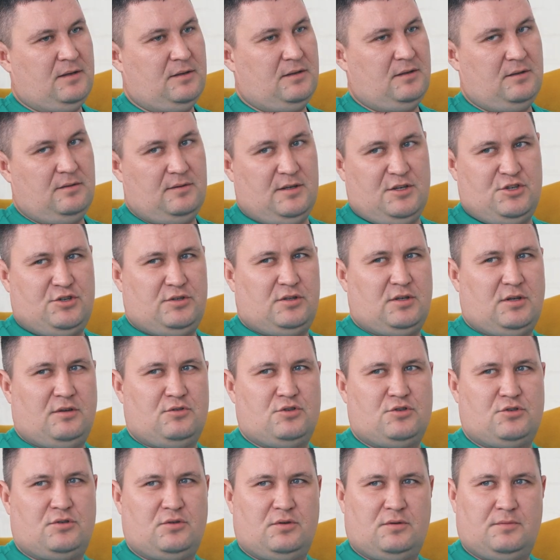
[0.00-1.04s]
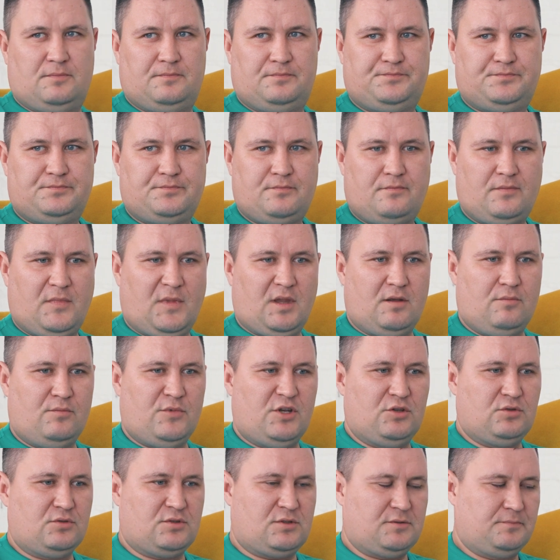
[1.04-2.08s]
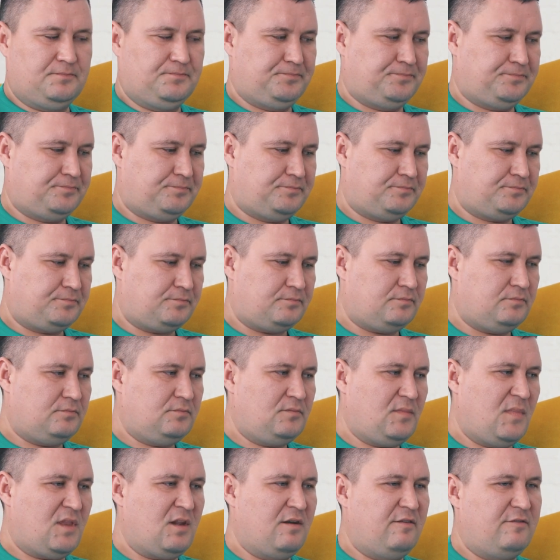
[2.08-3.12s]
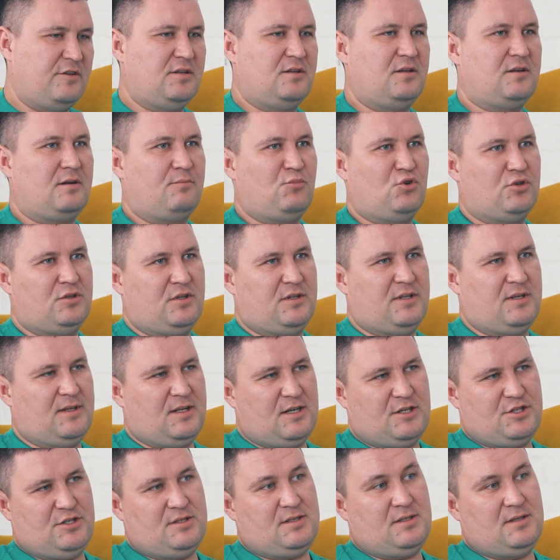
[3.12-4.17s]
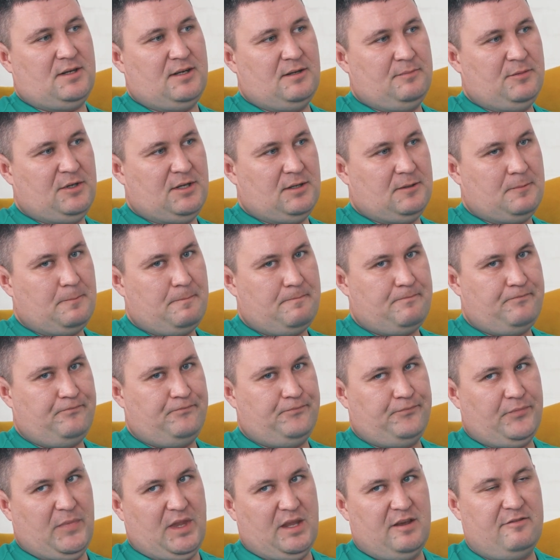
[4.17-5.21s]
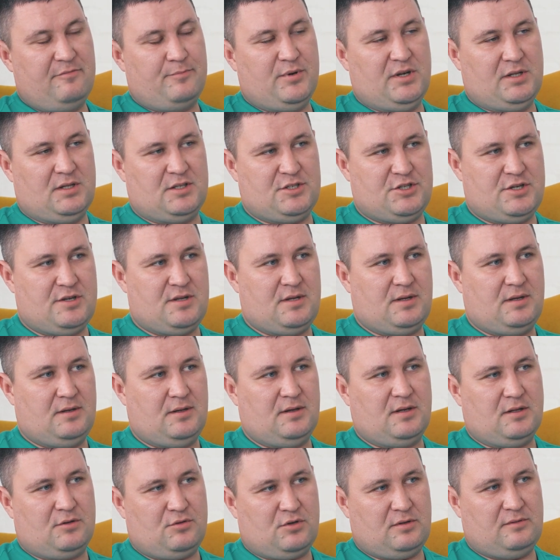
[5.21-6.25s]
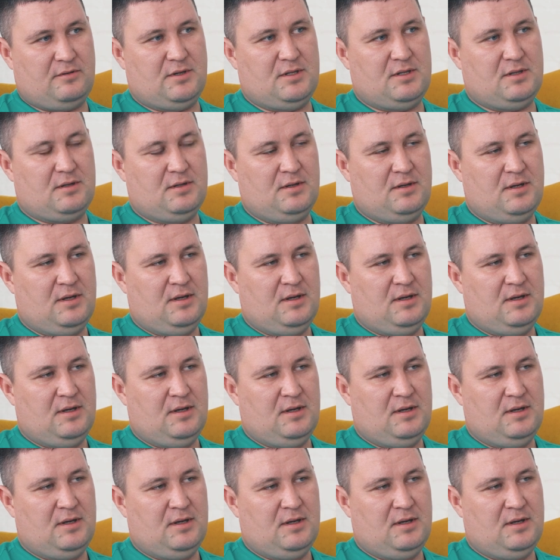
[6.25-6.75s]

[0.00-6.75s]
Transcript: И я считаю, что минус в недоработанной нашей CRM угу. и в приложении, которое выйдет.